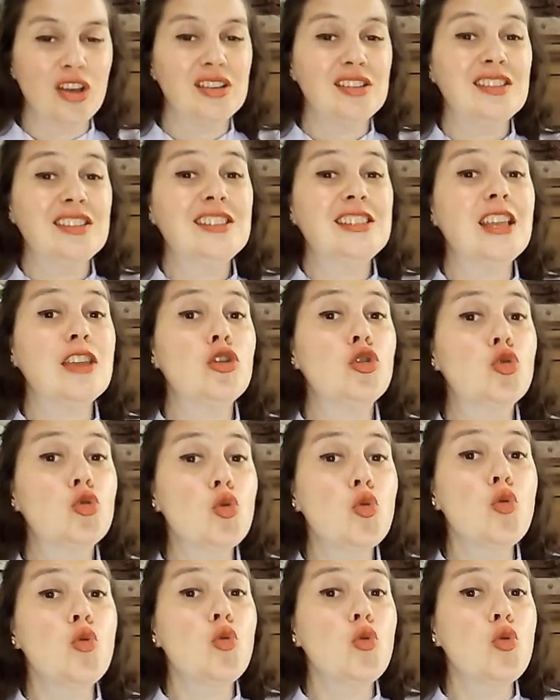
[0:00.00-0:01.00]
Si
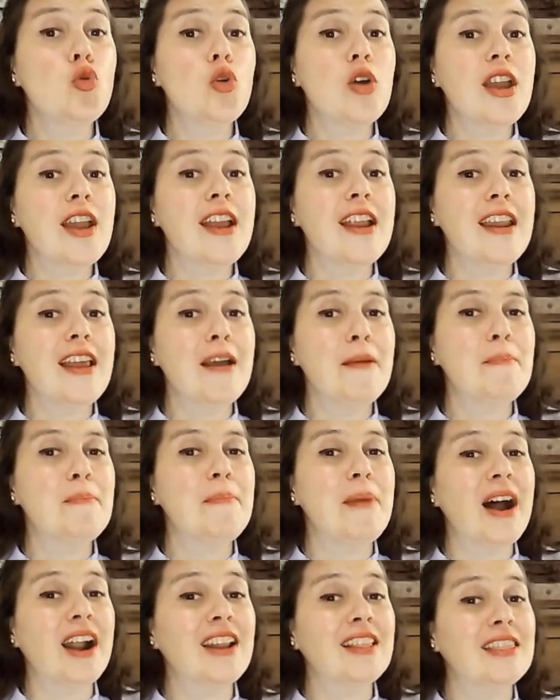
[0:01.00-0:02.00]
tú eres
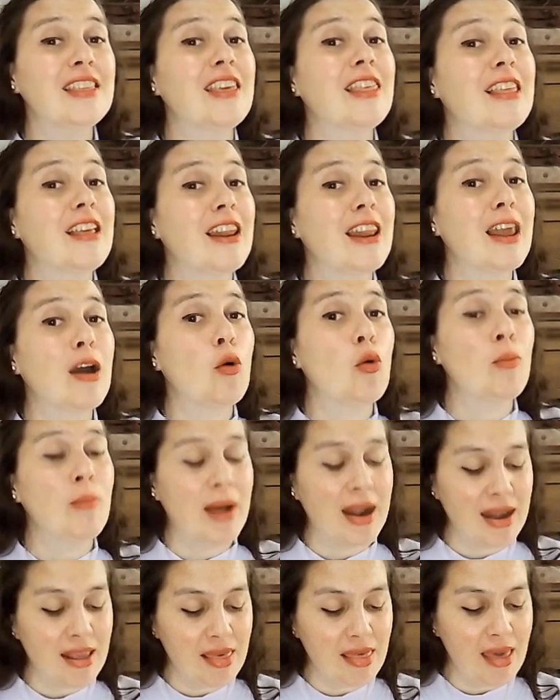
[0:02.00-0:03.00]
parte de la
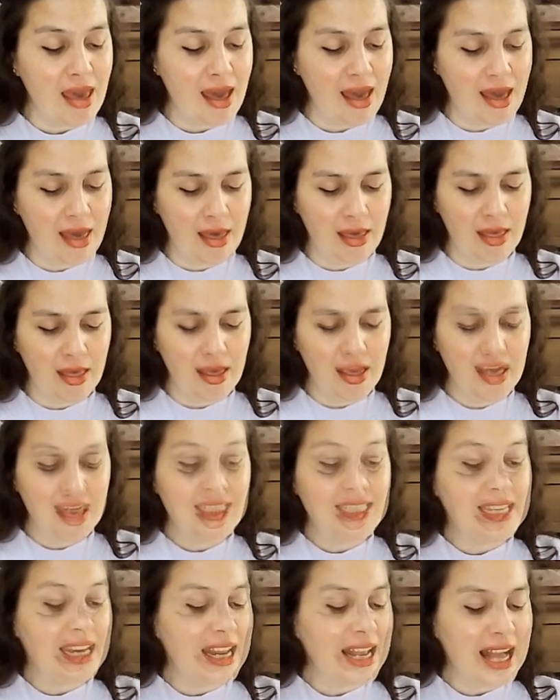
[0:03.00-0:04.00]
humanidad,
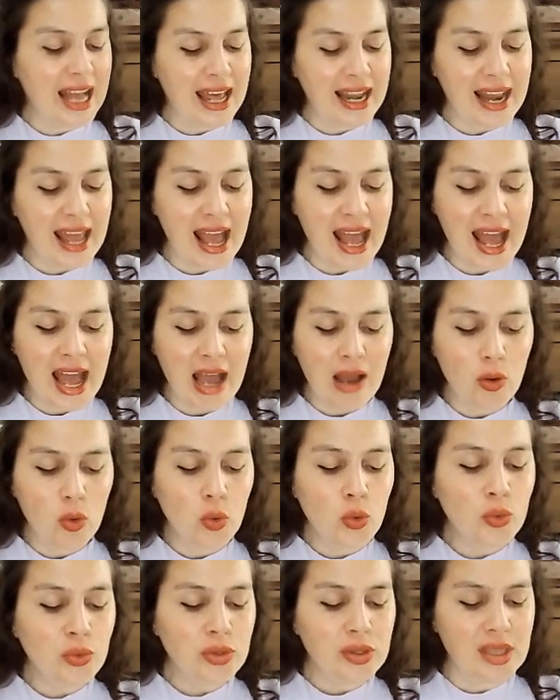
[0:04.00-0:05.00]
llegará
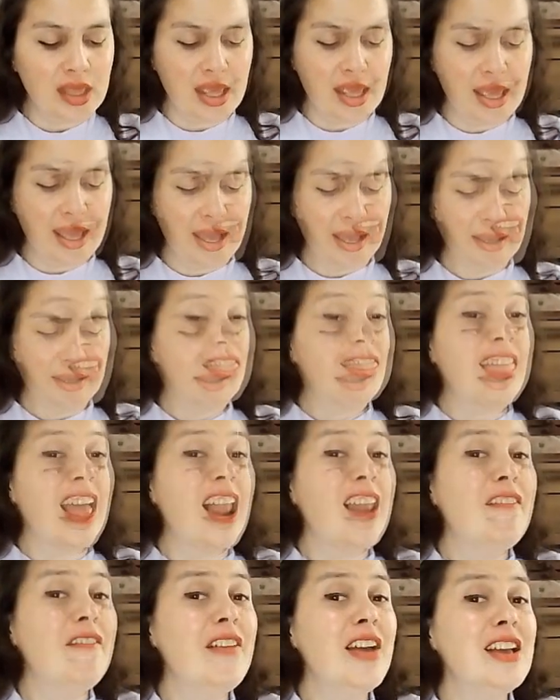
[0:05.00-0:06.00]
un día.
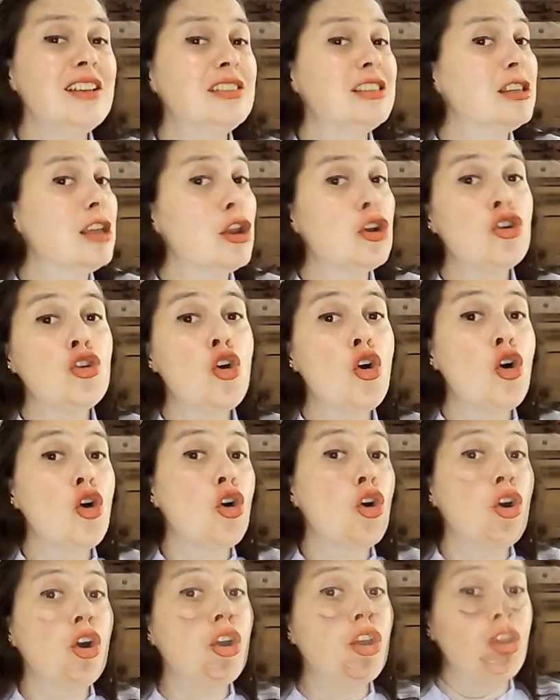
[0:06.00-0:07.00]
Tal vez no
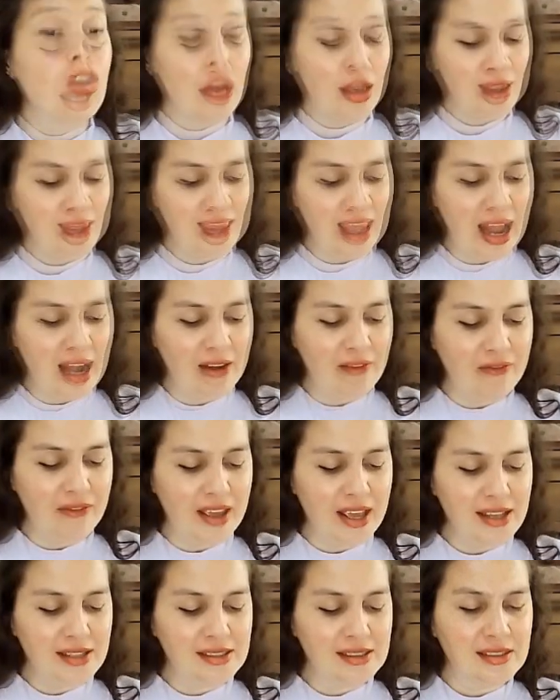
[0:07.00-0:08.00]
hoy, tal
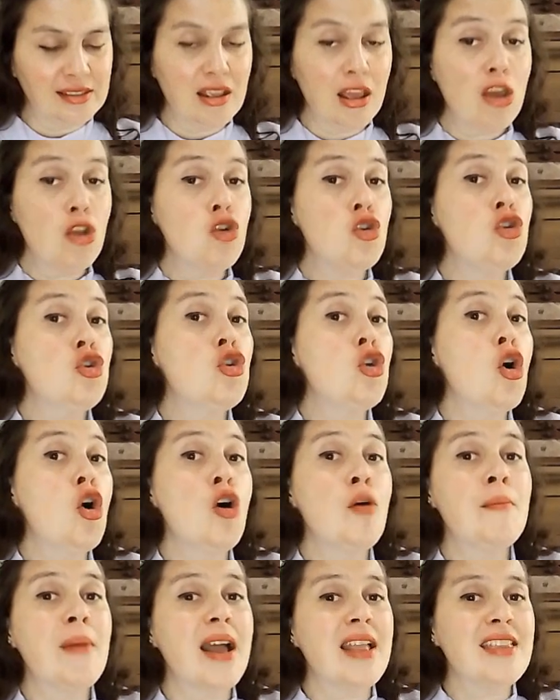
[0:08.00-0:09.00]
vez no
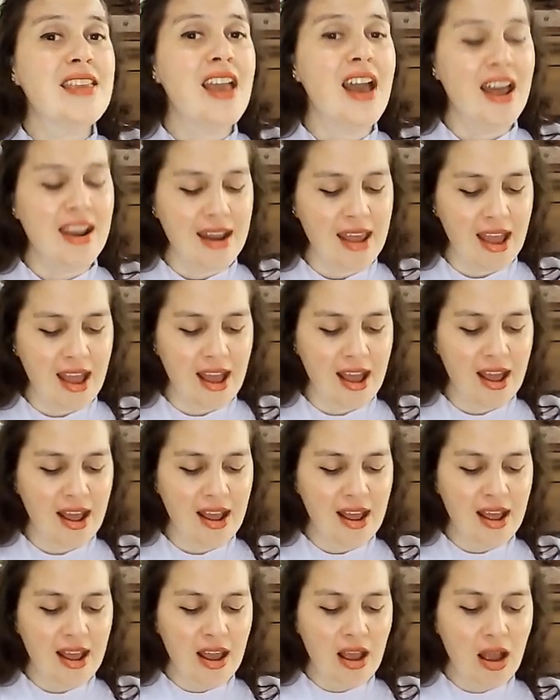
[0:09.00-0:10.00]
mañana,
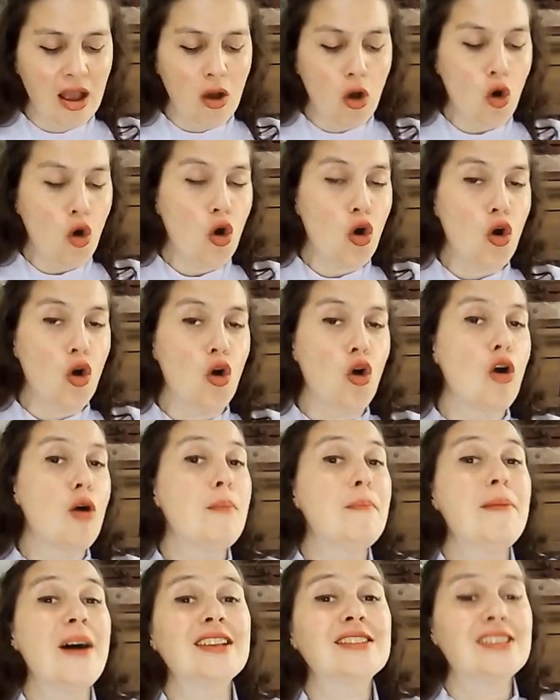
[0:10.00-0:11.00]
o
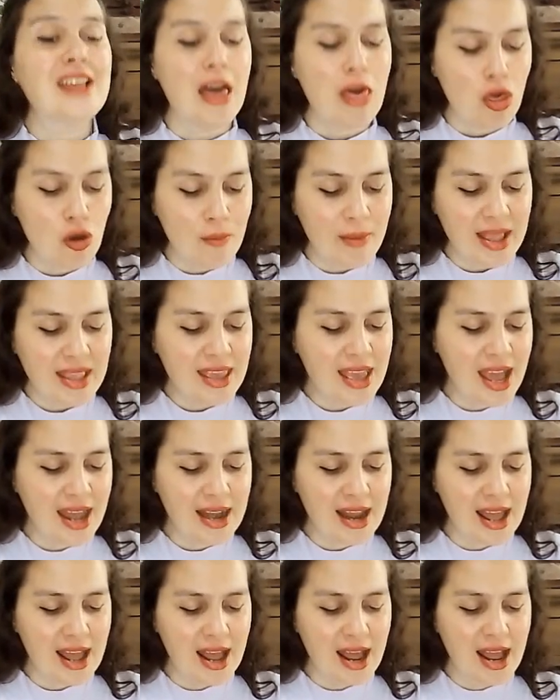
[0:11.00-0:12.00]
pasado
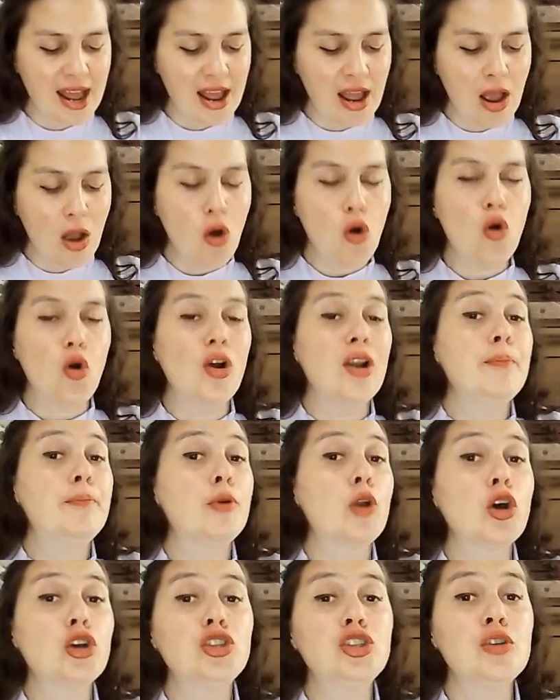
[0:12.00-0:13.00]
mañana, o el
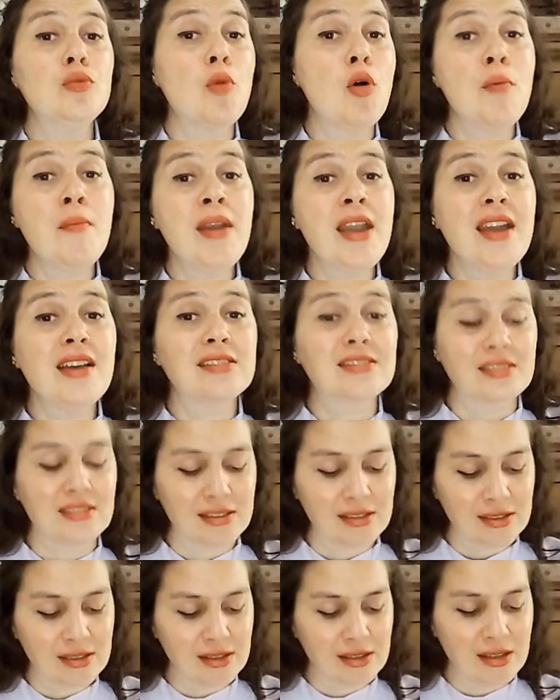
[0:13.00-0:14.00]
próximo mes.